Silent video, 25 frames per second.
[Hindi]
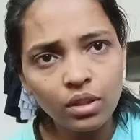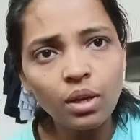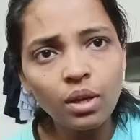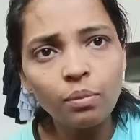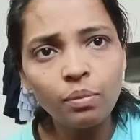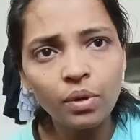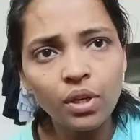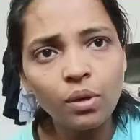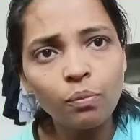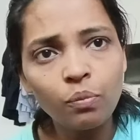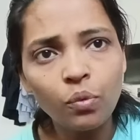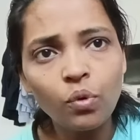
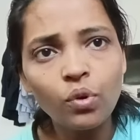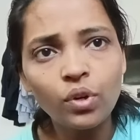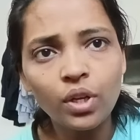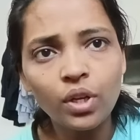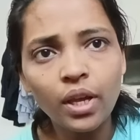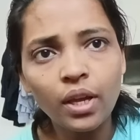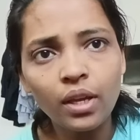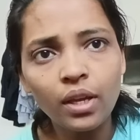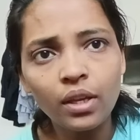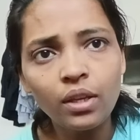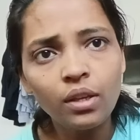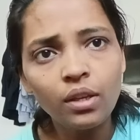तब रिपोर्ट
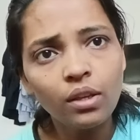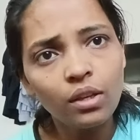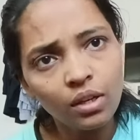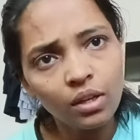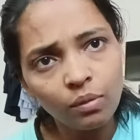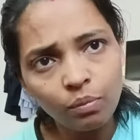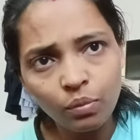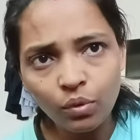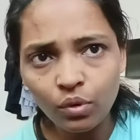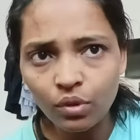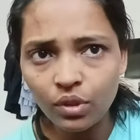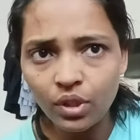आई
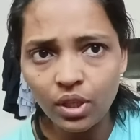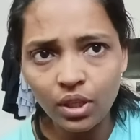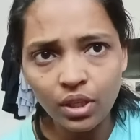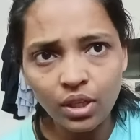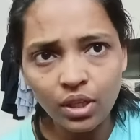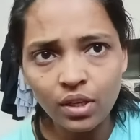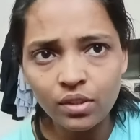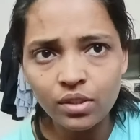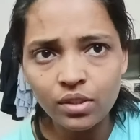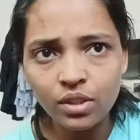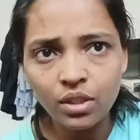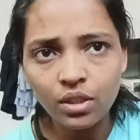रिपोर्ट
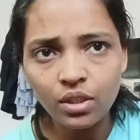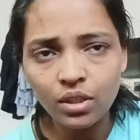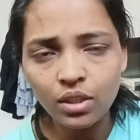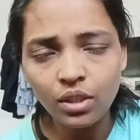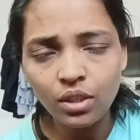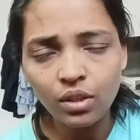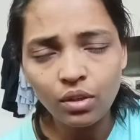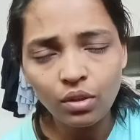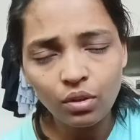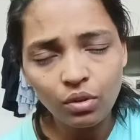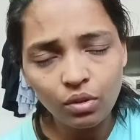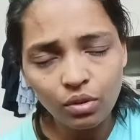देखा सर ने
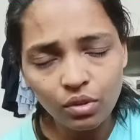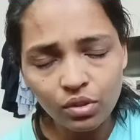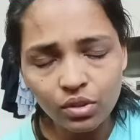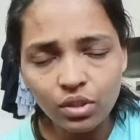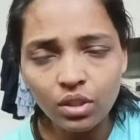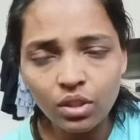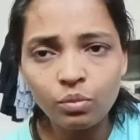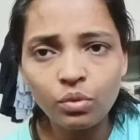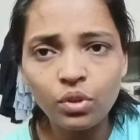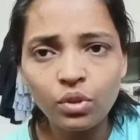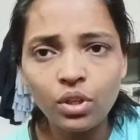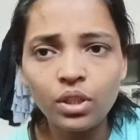और
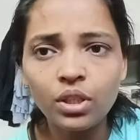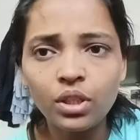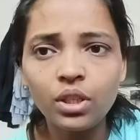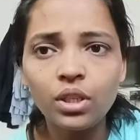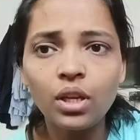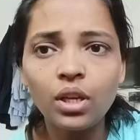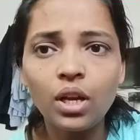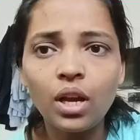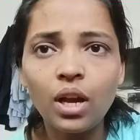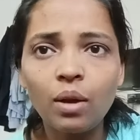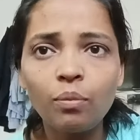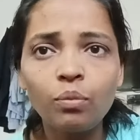सर बोले कि
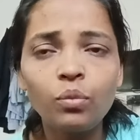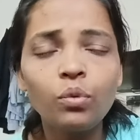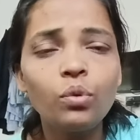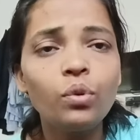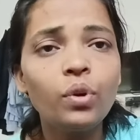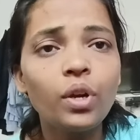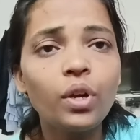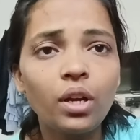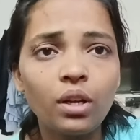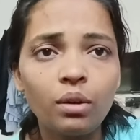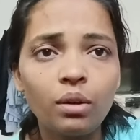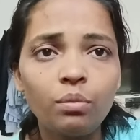आपको
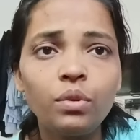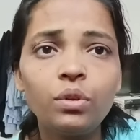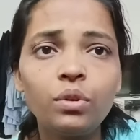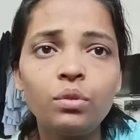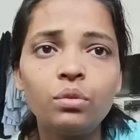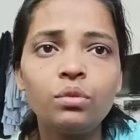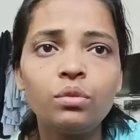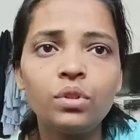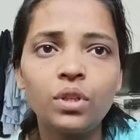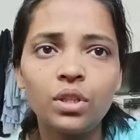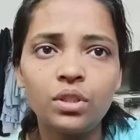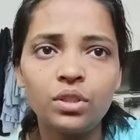एडमिट
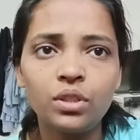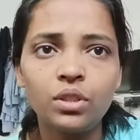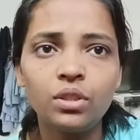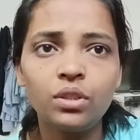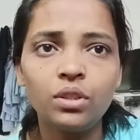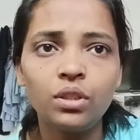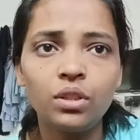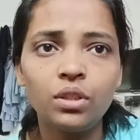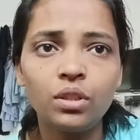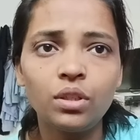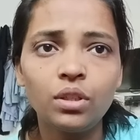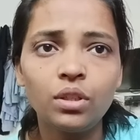होना
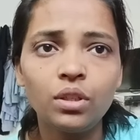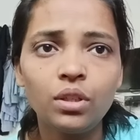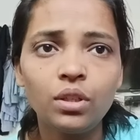चाहिए